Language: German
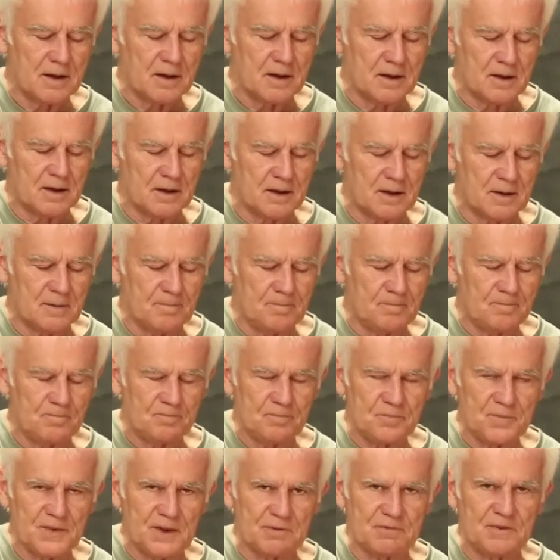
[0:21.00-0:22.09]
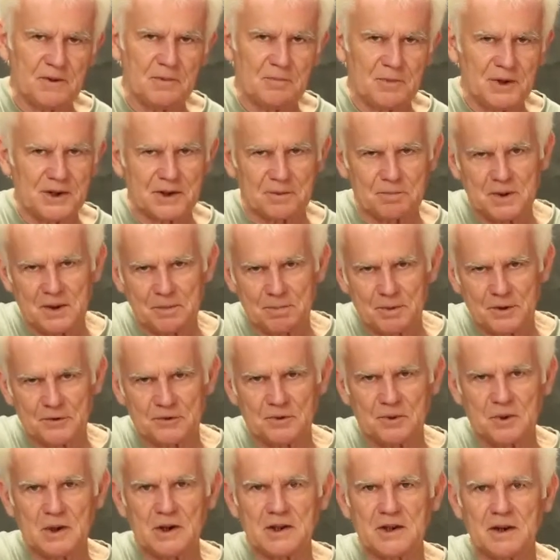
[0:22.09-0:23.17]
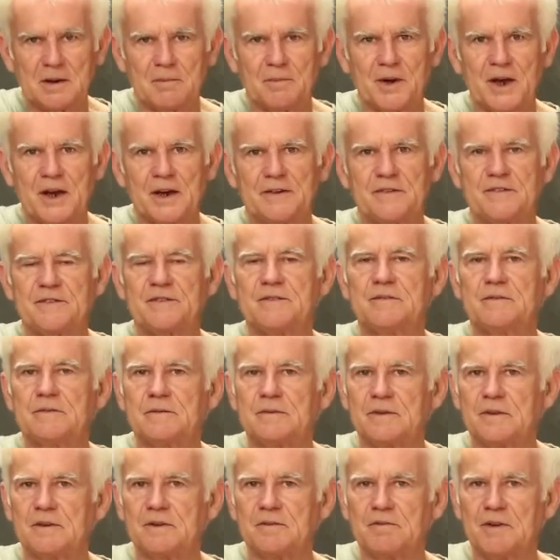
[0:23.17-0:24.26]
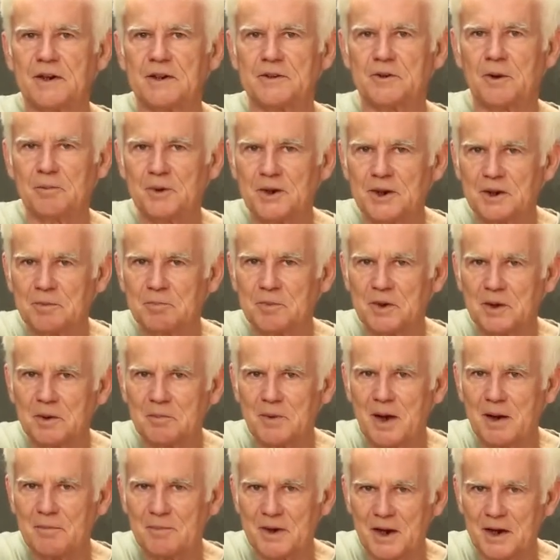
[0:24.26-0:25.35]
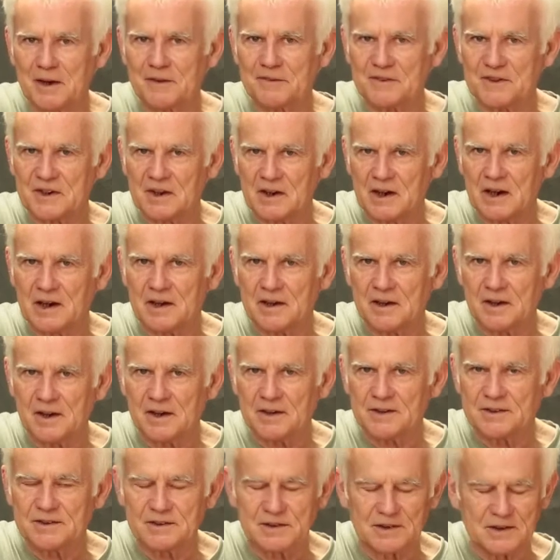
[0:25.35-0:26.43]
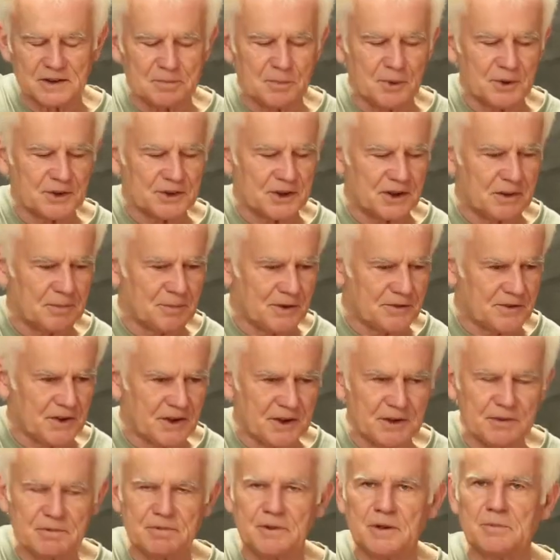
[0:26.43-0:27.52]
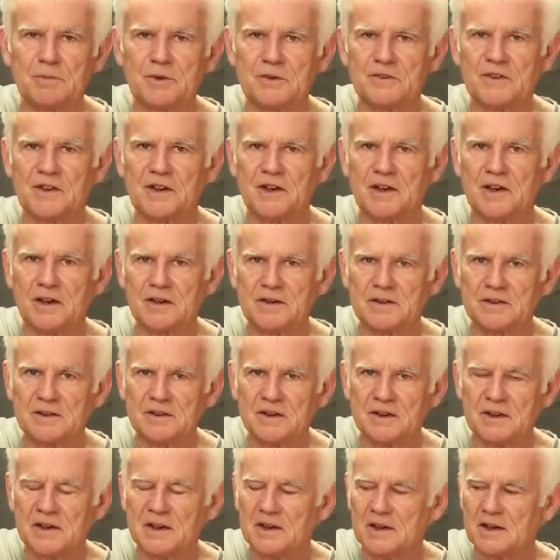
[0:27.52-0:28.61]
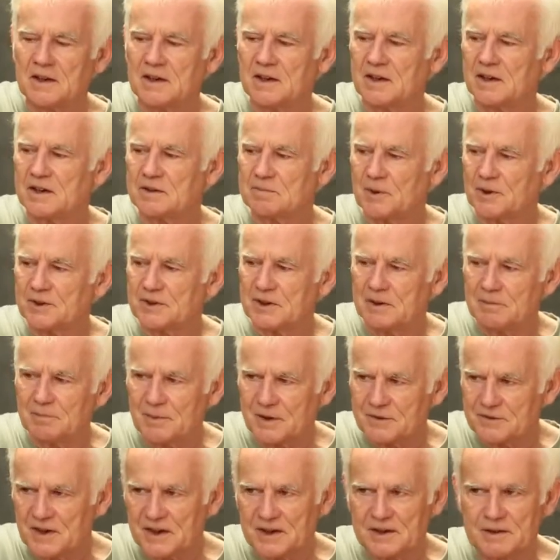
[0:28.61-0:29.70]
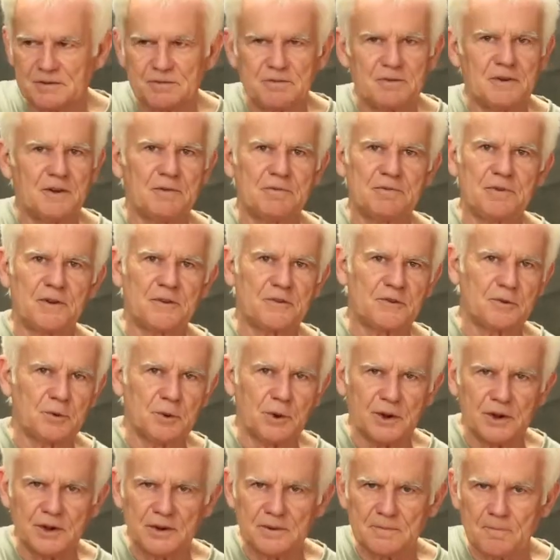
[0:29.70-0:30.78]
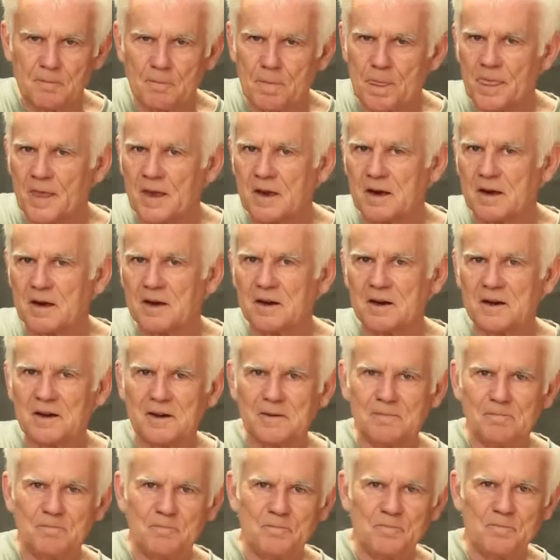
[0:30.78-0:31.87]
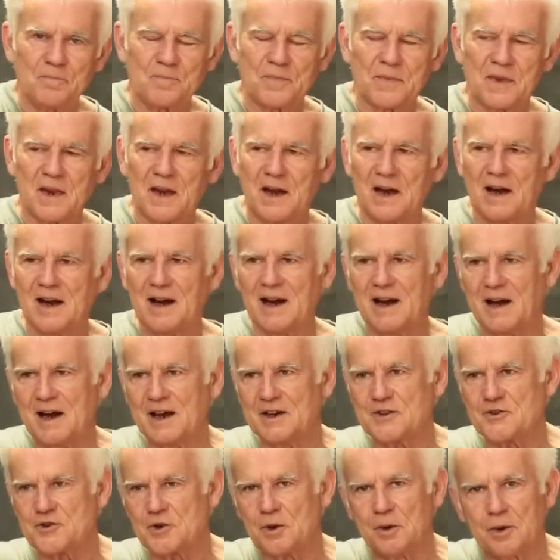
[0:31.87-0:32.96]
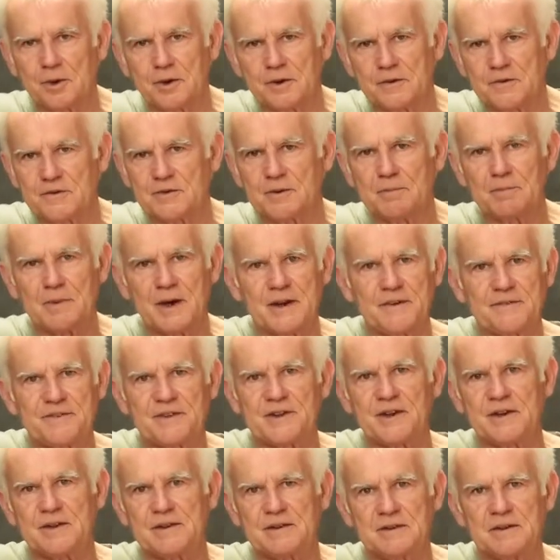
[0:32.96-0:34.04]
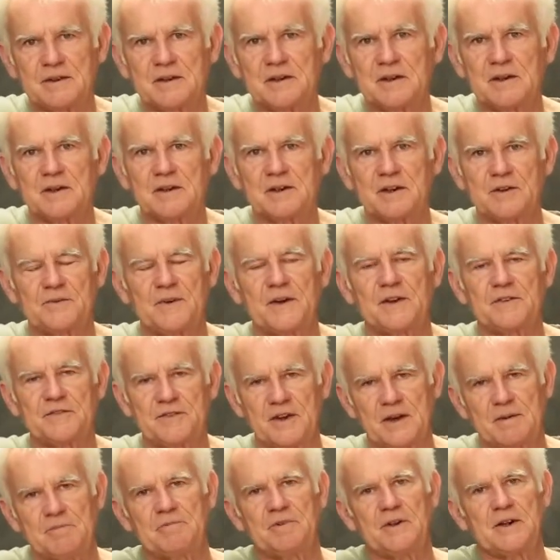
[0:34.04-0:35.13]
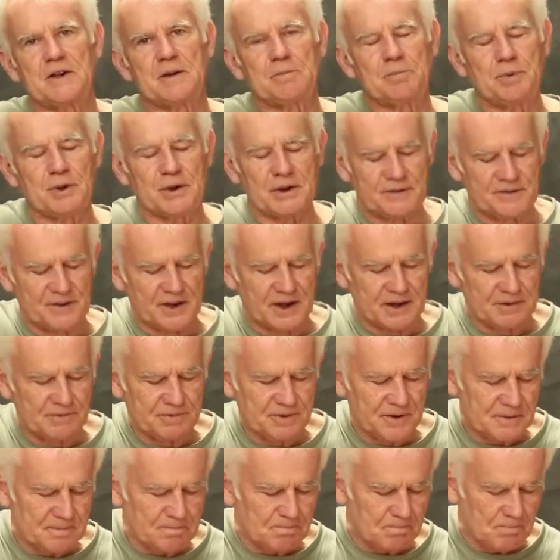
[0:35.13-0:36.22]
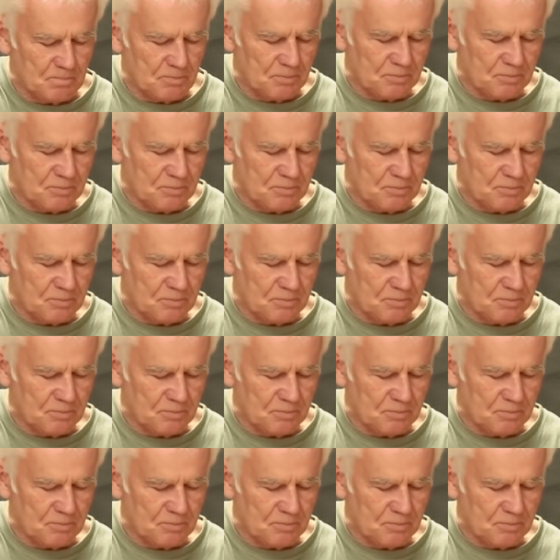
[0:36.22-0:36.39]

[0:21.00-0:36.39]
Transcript: Ähm, der Film liegt mir persönlich am Herzen, weil Dominik mir immer am Herzen gelegen hat. Ich mochte immer seine Filme sehr gern. Ich mochte immer seine Versuche, ähm, ein Genre zu meistern. Das war in seinem Fall der Polizeifilm.